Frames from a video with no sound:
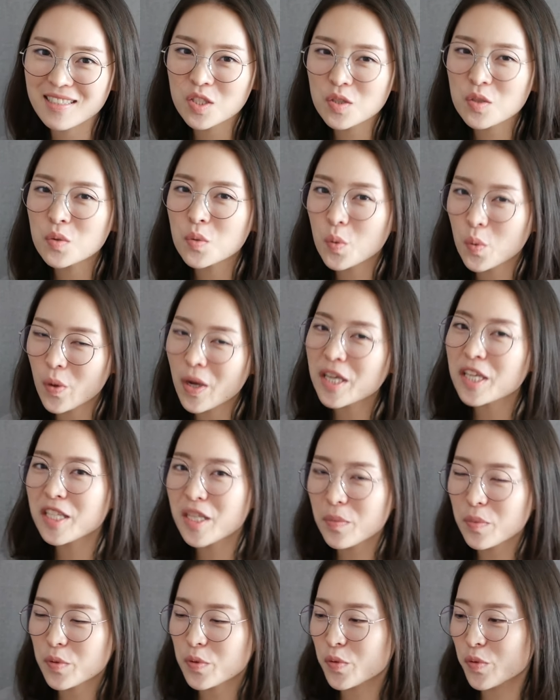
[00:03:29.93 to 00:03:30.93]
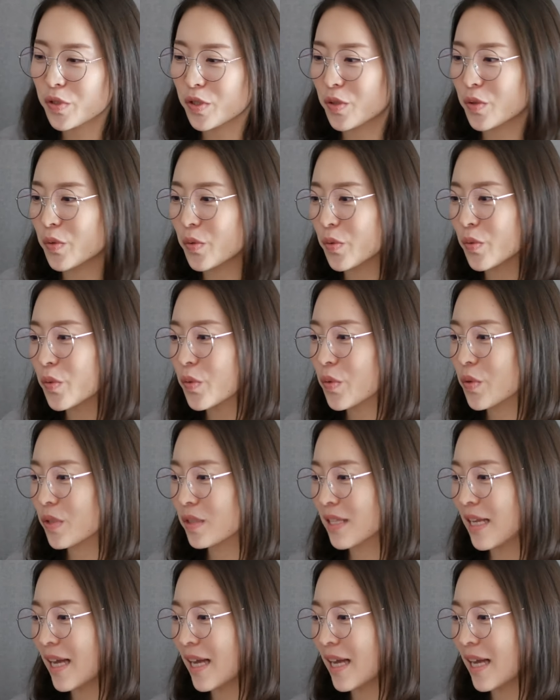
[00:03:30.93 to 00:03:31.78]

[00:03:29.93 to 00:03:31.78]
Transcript: 스스로 확인해 볼 수 있도록